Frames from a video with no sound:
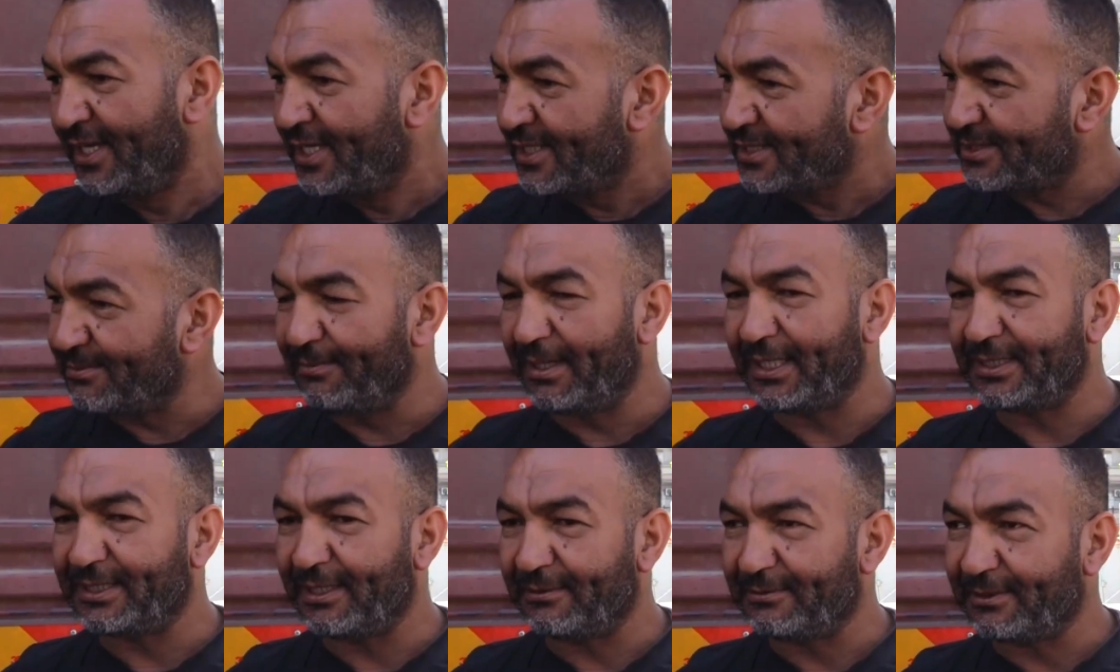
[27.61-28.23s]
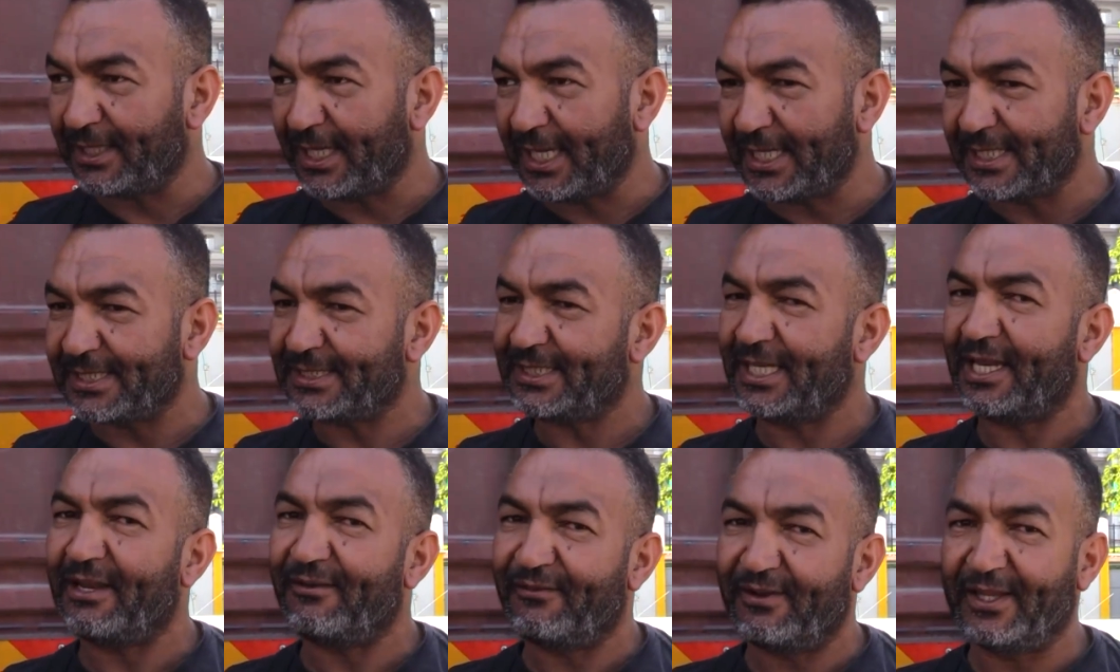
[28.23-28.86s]
تسمى تلقى
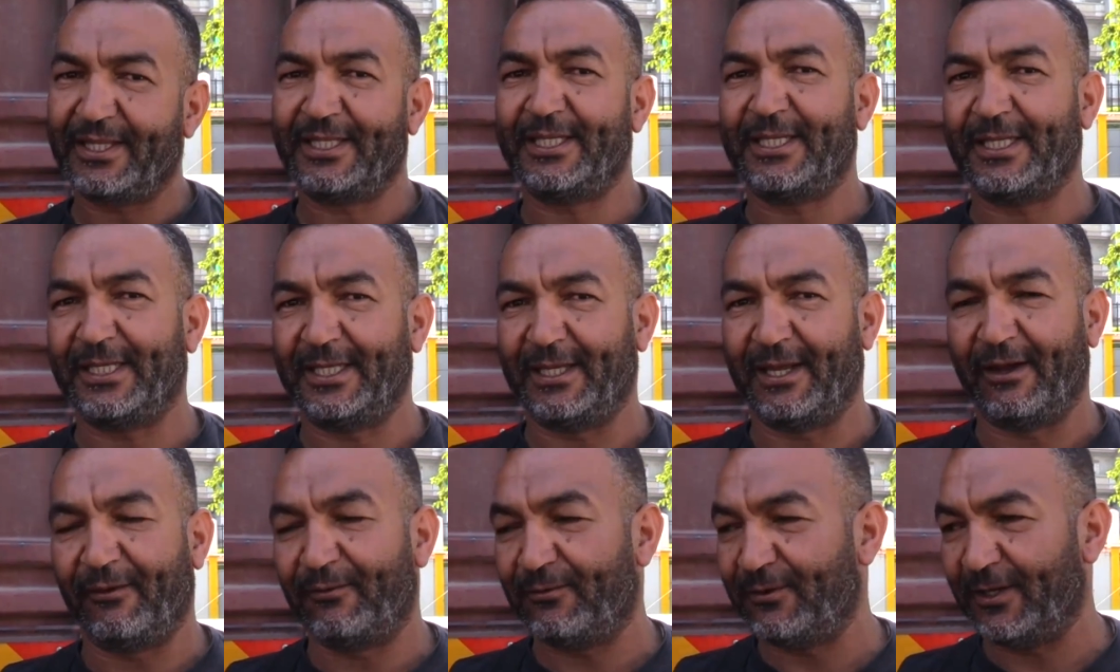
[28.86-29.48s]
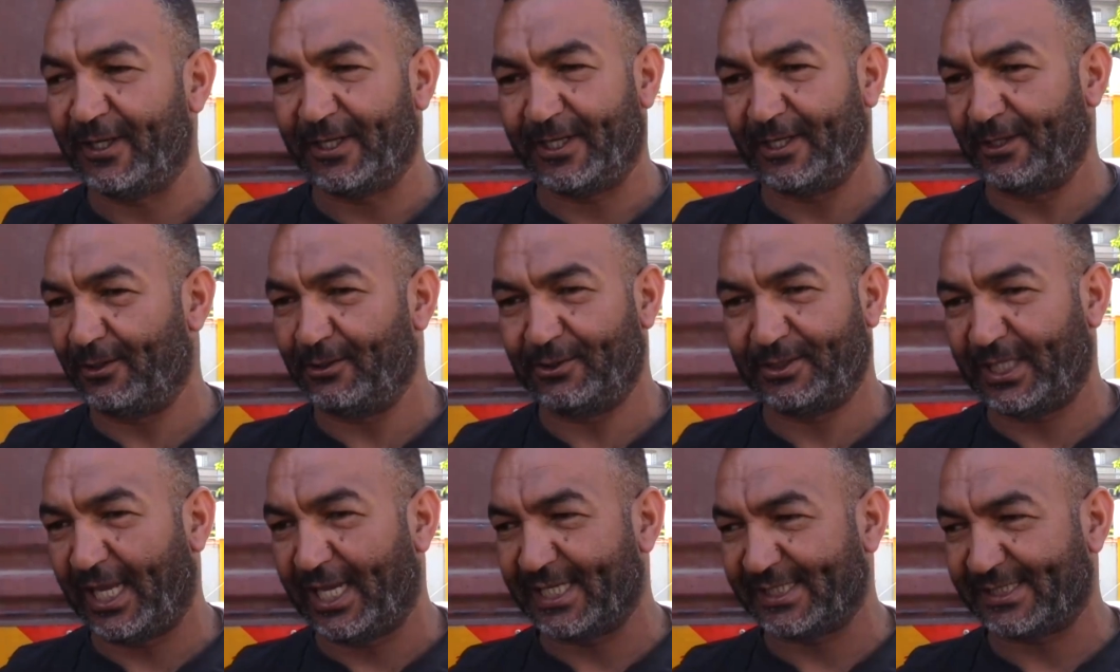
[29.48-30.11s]
6000 هذيك هي
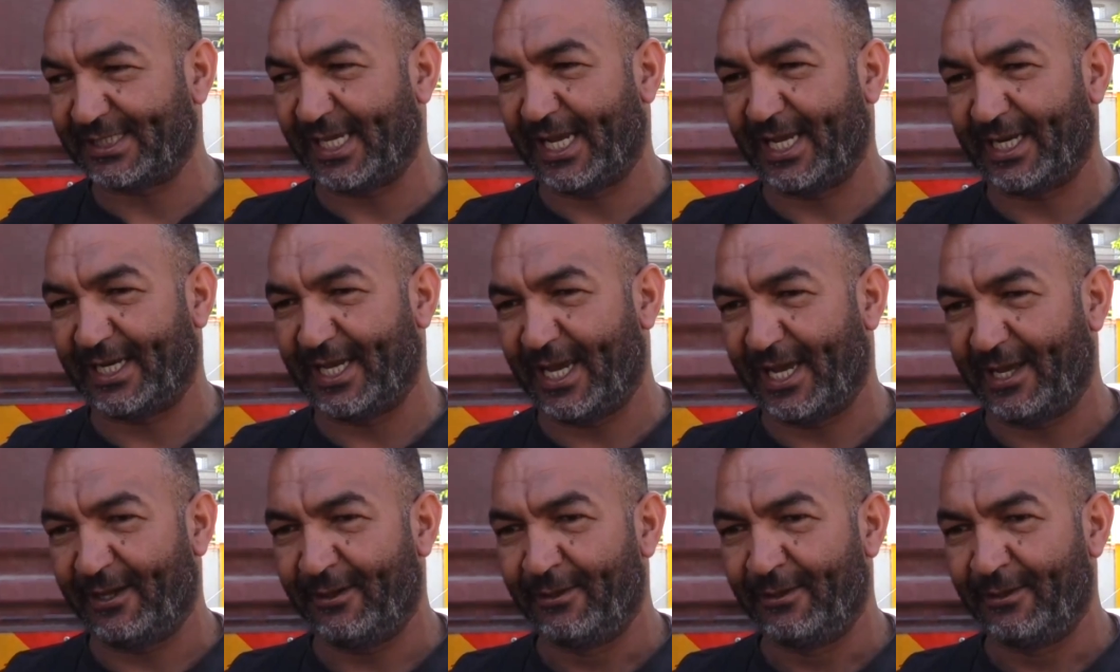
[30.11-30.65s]
تاع الصح كاع